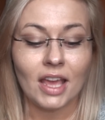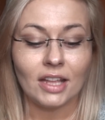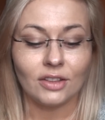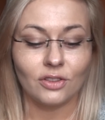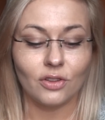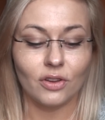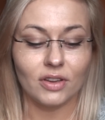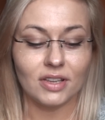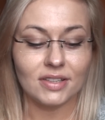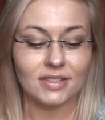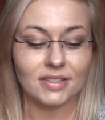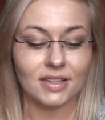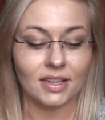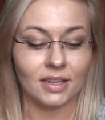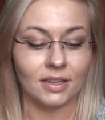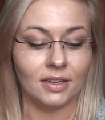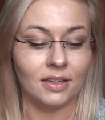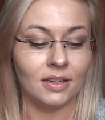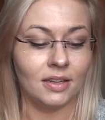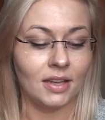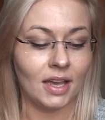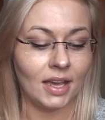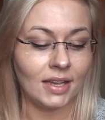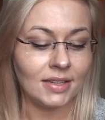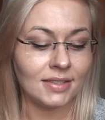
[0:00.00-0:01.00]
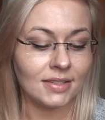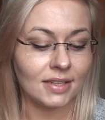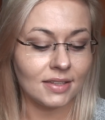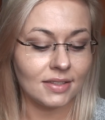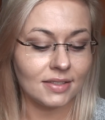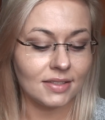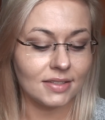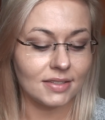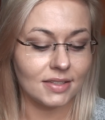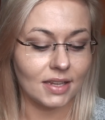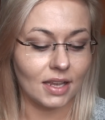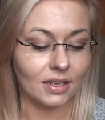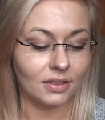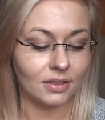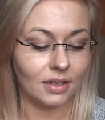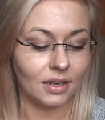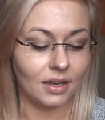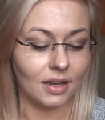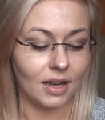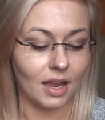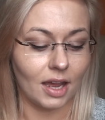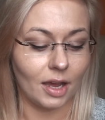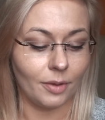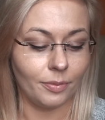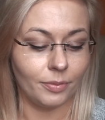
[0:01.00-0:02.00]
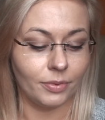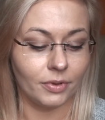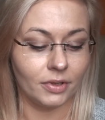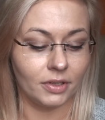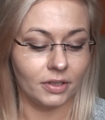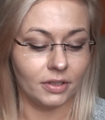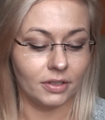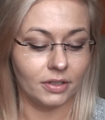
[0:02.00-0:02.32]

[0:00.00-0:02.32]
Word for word: to jest e, Essence Sun Club, e,